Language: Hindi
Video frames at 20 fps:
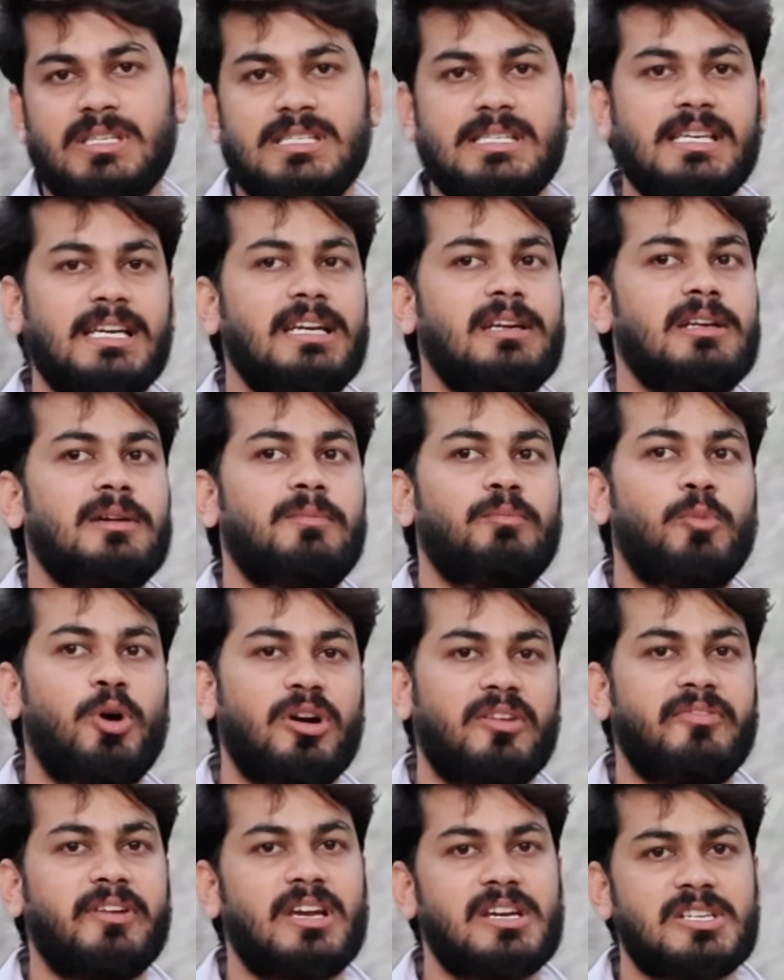सीट
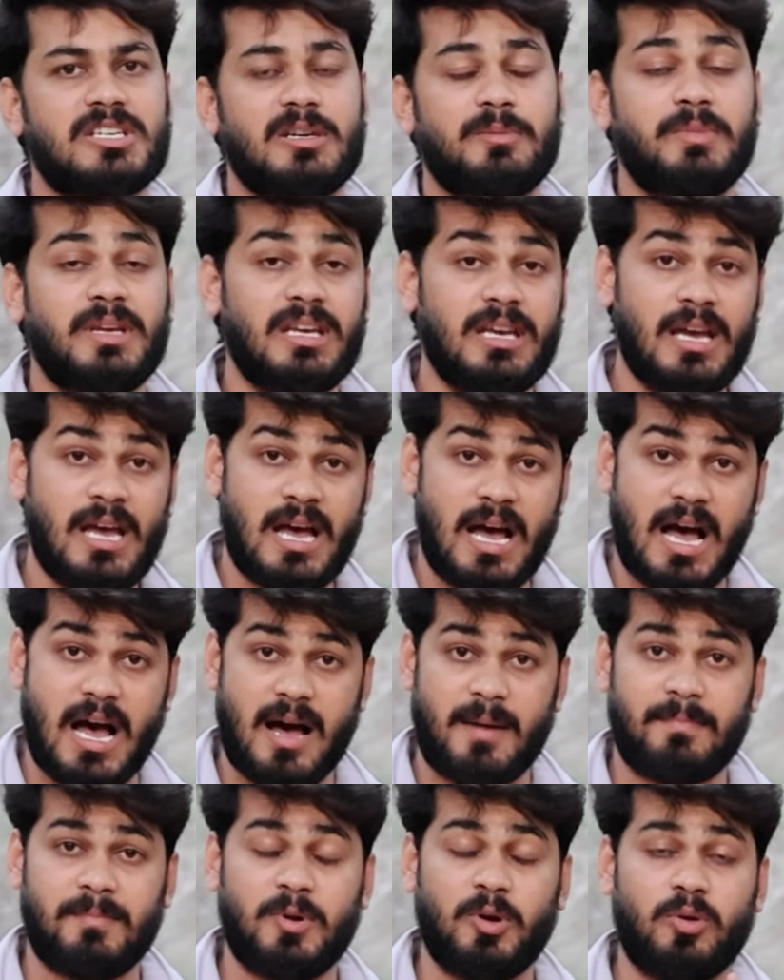मॉडिफिकेशन भी
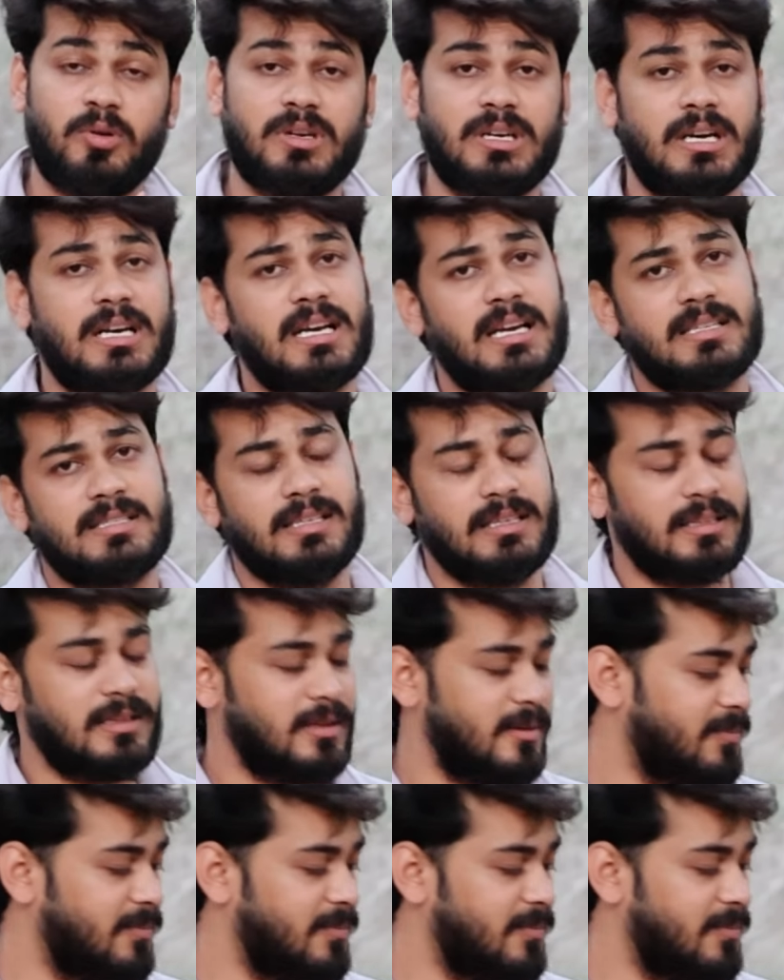आप लोग कर सकते